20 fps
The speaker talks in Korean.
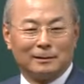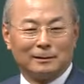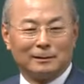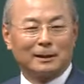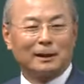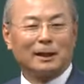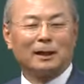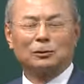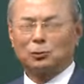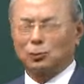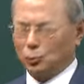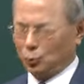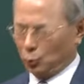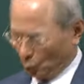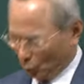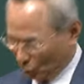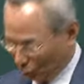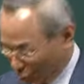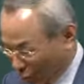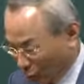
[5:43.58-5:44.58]
그래가지고
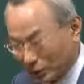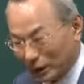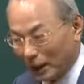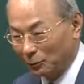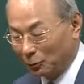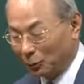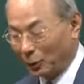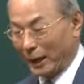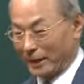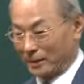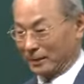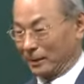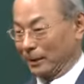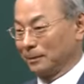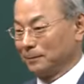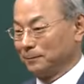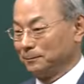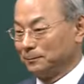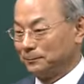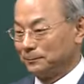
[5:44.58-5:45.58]
죽고 살고
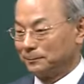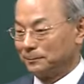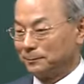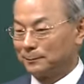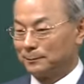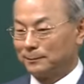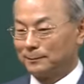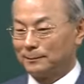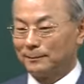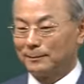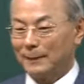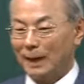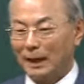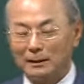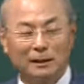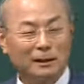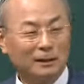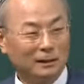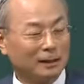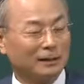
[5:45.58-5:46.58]
했어요. 한
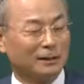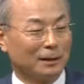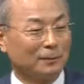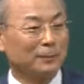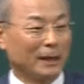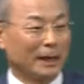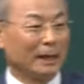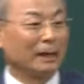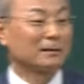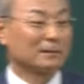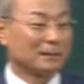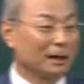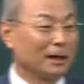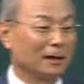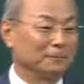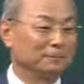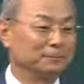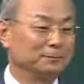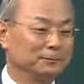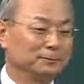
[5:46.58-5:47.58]
1년 넘게
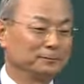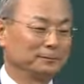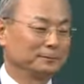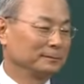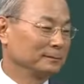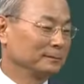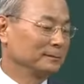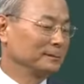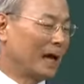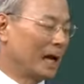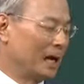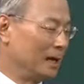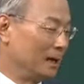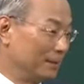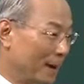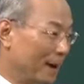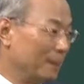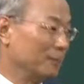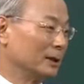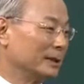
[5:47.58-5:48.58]
했어요.
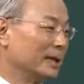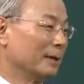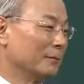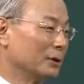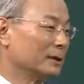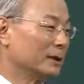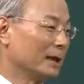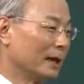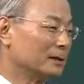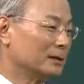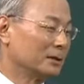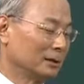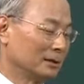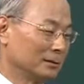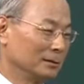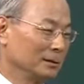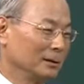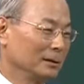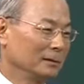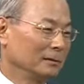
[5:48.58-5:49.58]
날밤을 새면서 했어요.
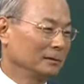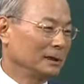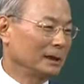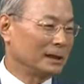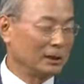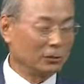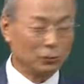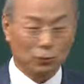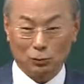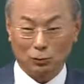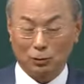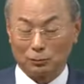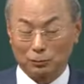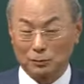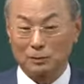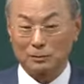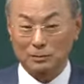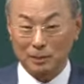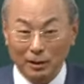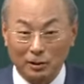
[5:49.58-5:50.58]
그때 기술도
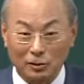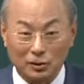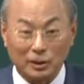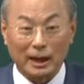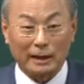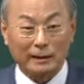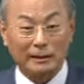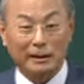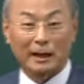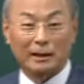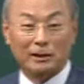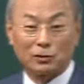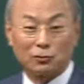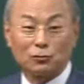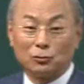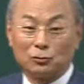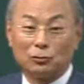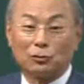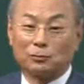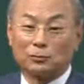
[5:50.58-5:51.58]
없었어요. 저한테
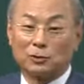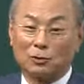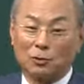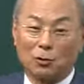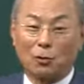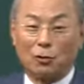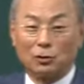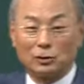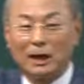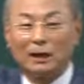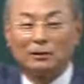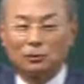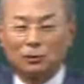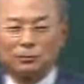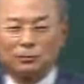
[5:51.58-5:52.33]
기술도 없었고 공장도